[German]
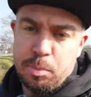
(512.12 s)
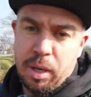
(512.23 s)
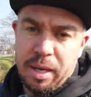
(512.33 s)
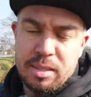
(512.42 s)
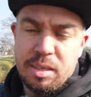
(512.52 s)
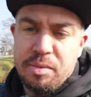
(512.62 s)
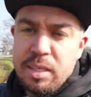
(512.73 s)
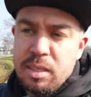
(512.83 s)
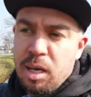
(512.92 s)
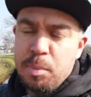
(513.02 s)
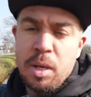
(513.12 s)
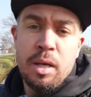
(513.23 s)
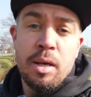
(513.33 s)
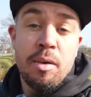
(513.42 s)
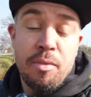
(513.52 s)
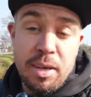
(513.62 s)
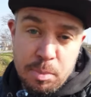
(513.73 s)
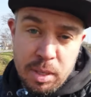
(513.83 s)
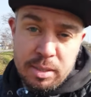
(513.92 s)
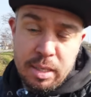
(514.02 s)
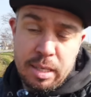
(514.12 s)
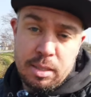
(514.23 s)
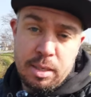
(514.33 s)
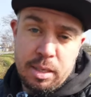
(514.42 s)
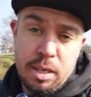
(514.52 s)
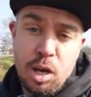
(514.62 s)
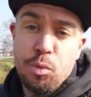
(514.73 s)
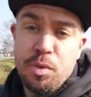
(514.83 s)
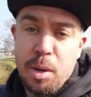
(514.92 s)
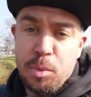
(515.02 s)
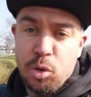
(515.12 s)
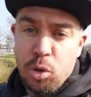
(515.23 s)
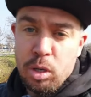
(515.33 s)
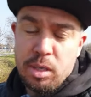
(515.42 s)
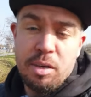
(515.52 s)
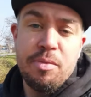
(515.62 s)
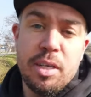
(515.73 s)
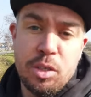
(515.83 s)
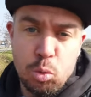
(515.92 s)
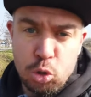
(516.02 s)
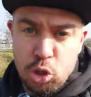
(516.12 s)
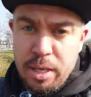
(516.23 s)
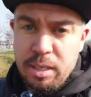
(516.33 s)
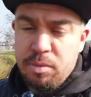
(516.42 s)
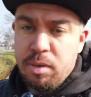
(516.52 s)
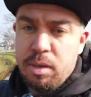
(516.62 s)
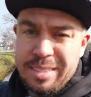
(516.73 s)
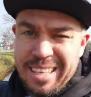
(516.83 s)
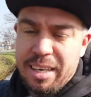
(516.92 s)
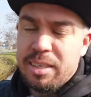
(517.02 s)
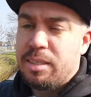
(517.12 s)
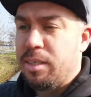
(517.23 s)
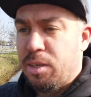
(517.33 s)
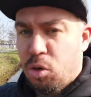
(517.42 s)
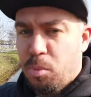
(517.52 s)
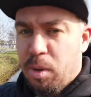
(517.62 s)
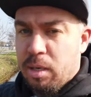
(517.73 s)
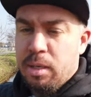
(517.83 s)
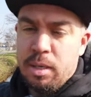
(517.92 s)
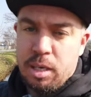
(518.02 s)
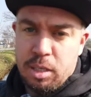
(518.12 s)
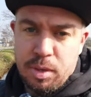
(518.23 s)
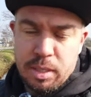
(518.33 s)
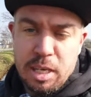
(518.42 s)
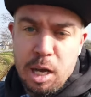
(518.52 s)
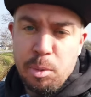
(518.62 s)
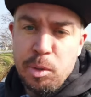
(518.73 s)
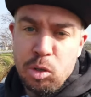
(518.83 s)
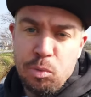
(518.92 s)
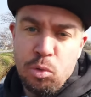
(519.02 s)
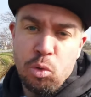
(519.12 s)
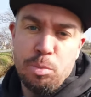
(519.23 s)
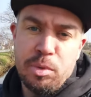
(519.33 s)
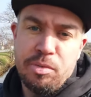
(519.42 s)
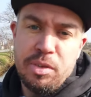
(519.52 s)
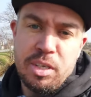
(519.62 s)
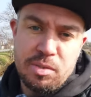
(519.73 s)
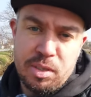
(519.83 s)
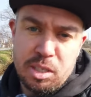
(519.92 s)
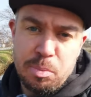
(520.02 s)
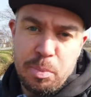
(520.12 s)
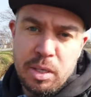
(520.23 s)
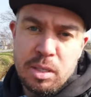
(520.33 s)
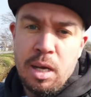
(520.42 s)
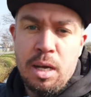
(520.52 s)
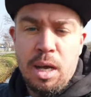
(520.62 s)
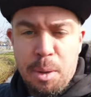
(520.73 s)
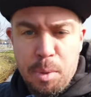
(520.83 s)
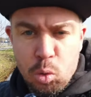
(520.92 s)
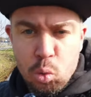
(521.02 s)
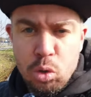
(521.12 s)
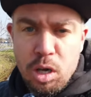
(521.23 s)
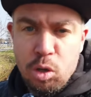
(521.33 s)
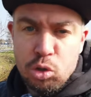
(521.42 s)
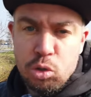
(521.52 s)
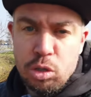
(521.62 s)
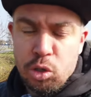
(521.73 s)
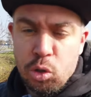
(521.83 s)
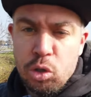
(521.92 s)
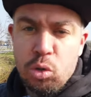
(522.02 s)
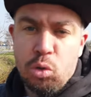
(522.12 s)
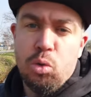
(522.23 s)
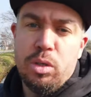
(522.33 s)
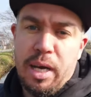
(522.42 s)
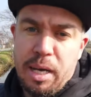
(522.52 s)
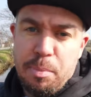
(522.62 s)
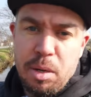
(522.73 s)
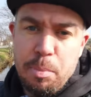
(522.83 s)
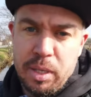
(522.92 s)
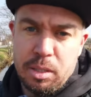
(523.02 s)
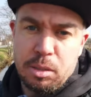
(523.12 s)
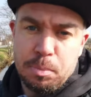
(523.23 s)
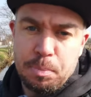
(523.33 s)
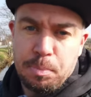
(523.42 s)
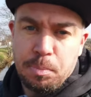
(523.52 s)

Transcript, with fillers: wie ich es bereits erwähnt habe. Falls man es jetzt nicht in der Aufnahme gehört hat, weil der Ton schlecht war, sage ich es hier nochmal. Das war das Kabelmikrofon mit 24 Bit, einmal ohne Rauschunterdrückung und einmal mit.